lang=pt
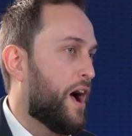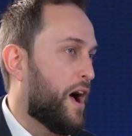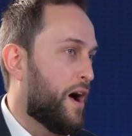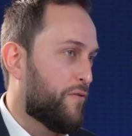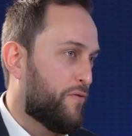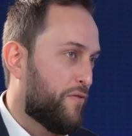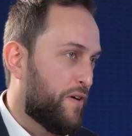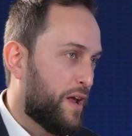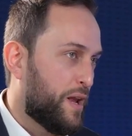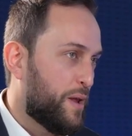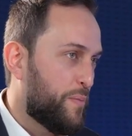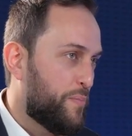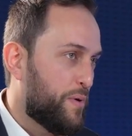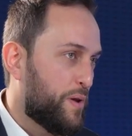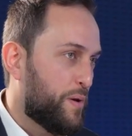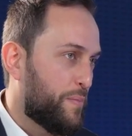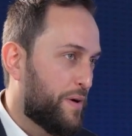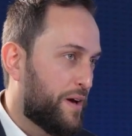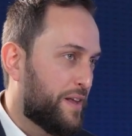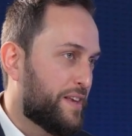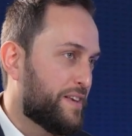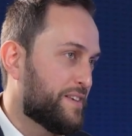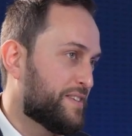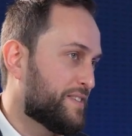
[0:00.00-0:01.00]
a Vale
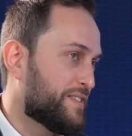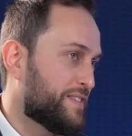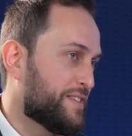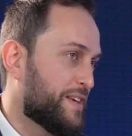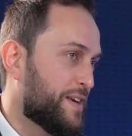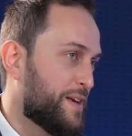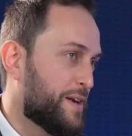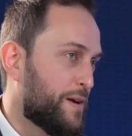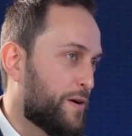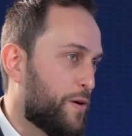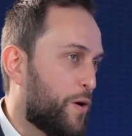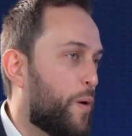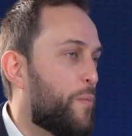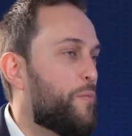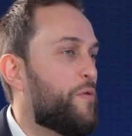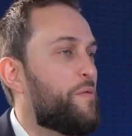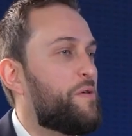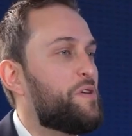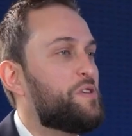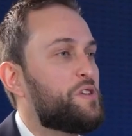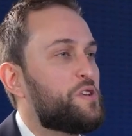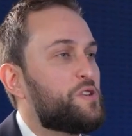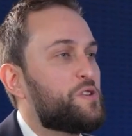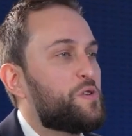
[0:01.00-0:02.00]
permanecer,
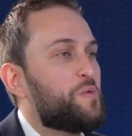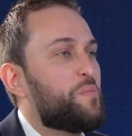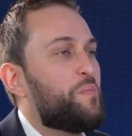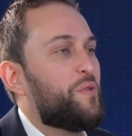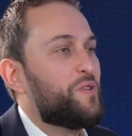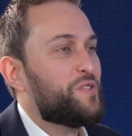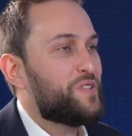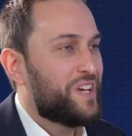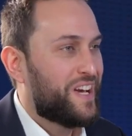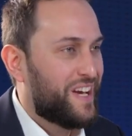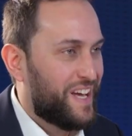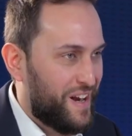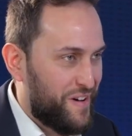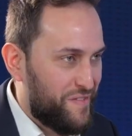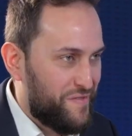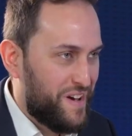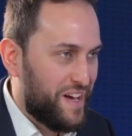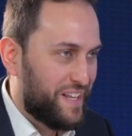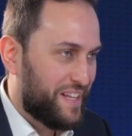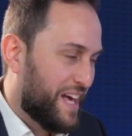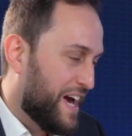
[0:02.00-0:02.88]
obviamente a gente não pode cravar